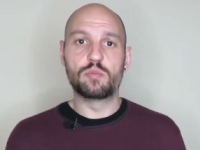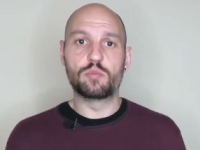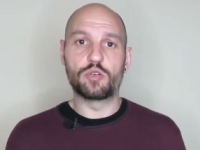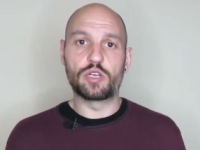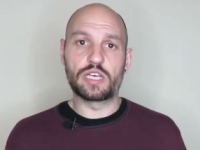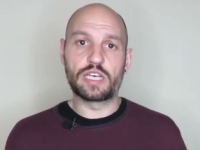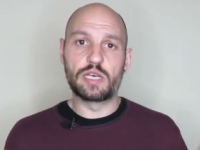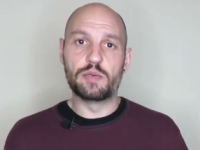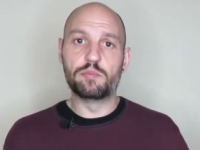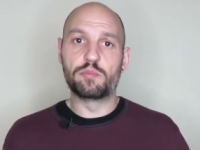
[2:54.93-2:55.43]

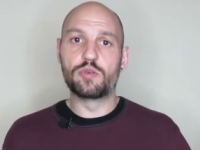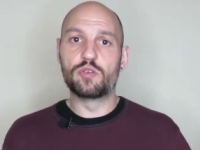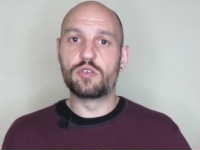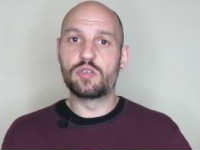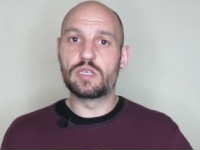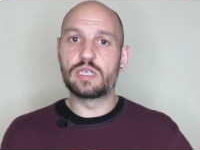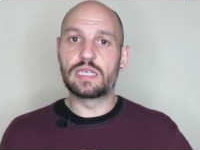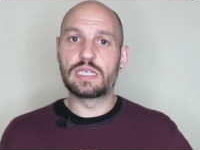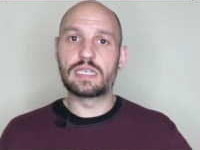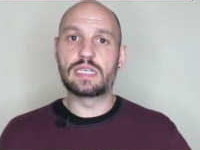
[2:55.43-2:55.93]
Por
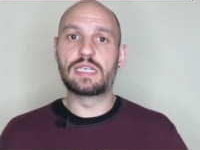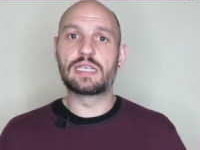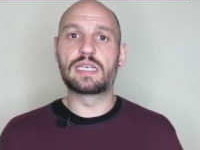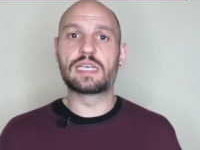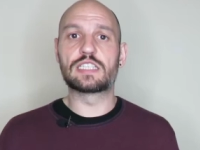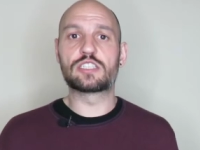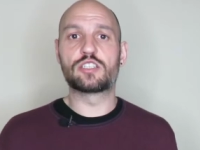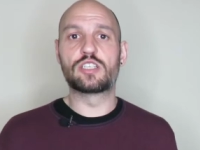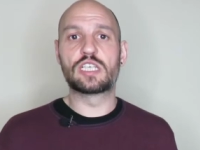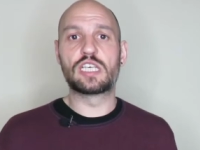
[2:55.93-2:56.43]
ejemplo, en el
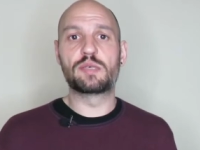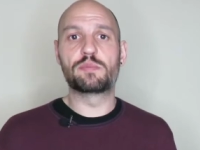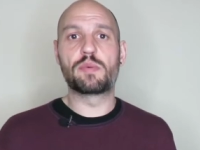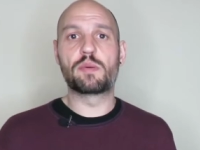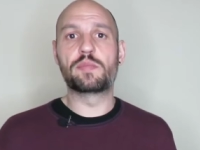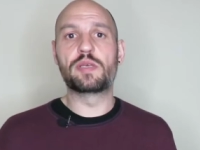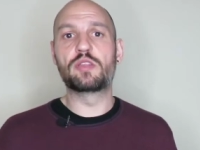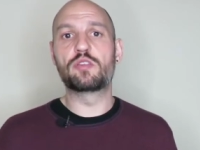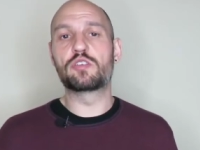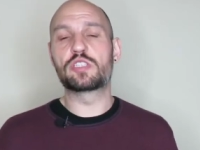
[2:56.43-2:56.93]
caso de
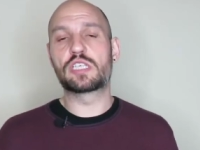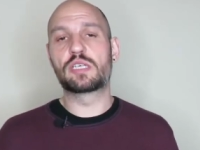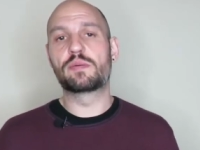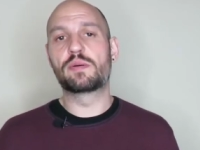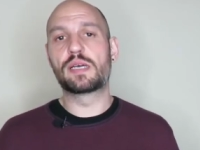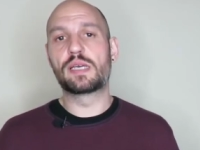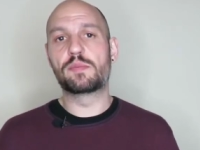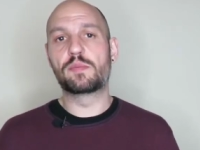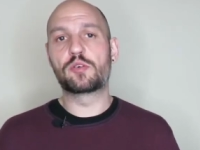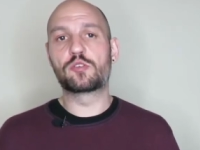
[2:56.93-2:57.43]
equipamientos que
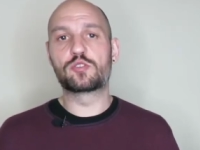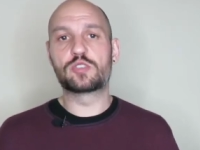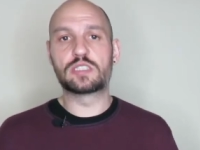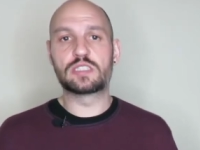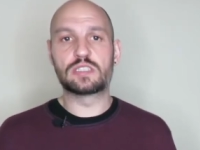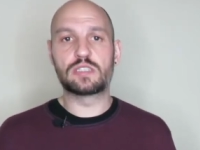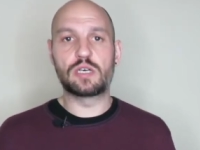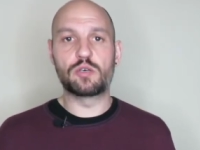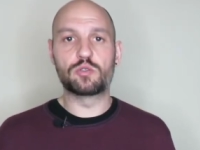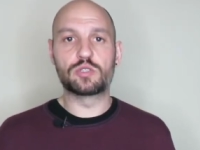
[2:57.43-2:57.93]

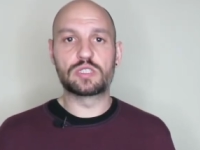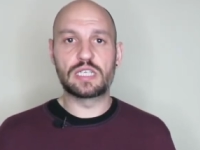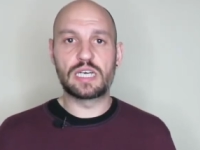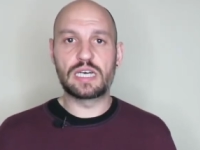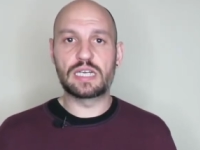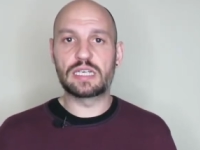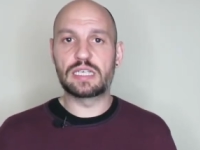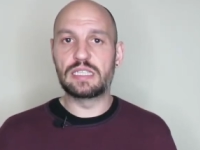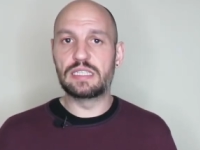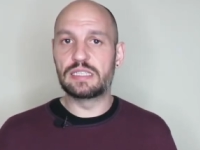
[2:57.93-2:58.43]
vayamos a
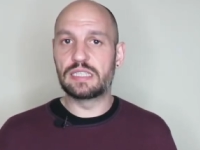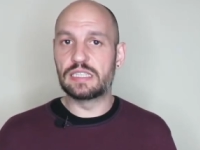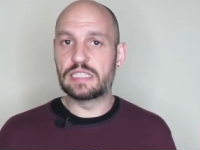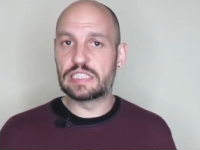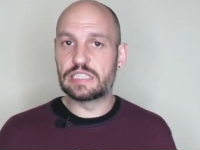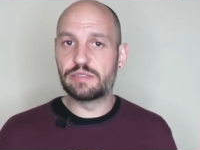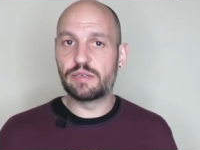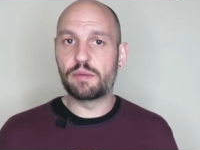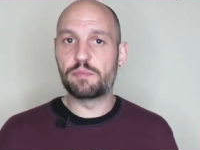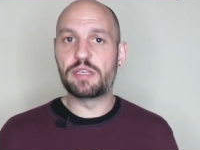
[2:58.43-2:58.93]
usar
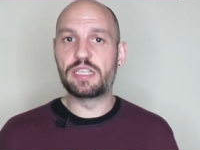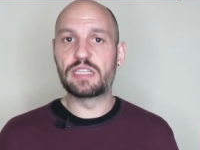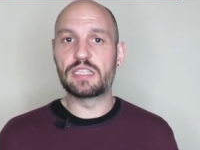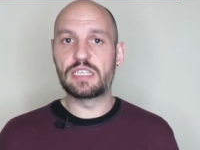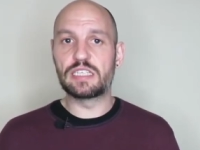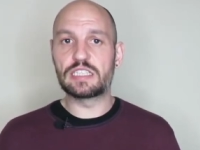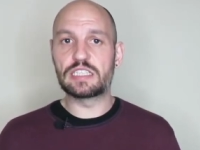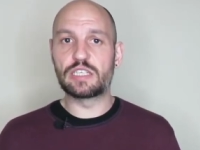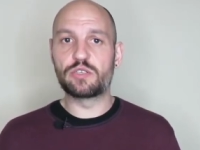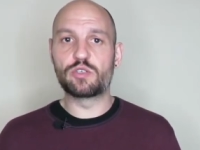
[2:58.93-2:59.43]

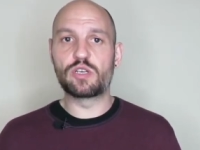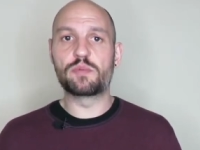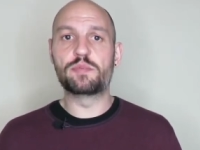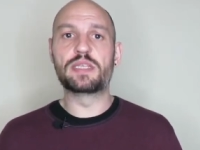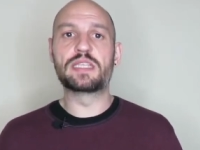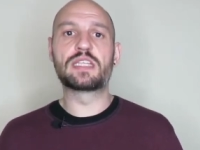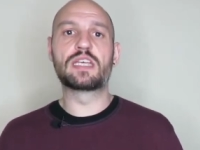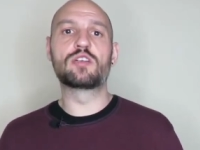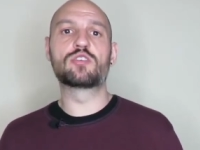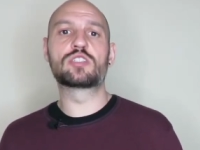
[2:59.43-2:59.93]
intensivamente,
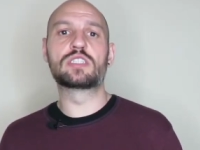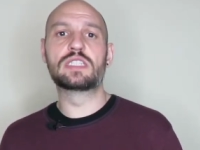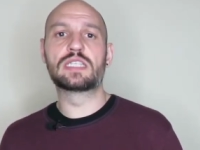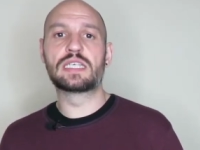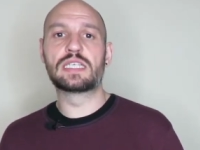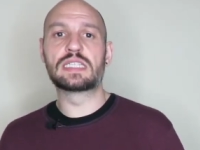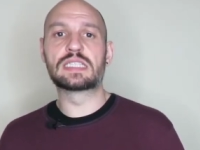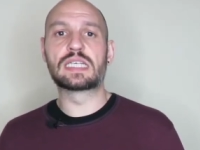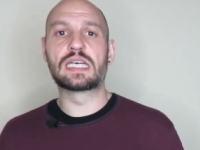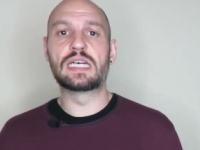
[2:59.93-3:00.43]
seguramente nos
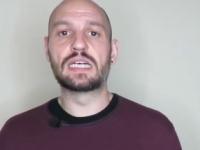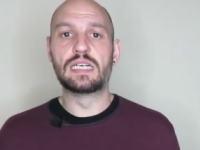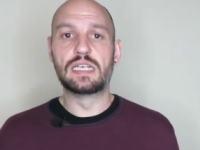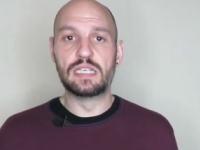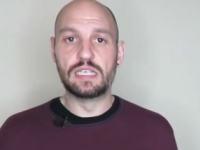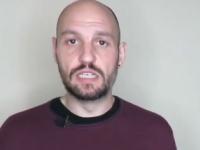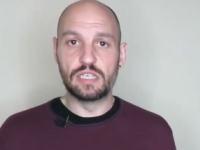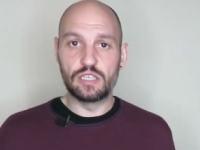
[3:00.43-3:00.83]
interesa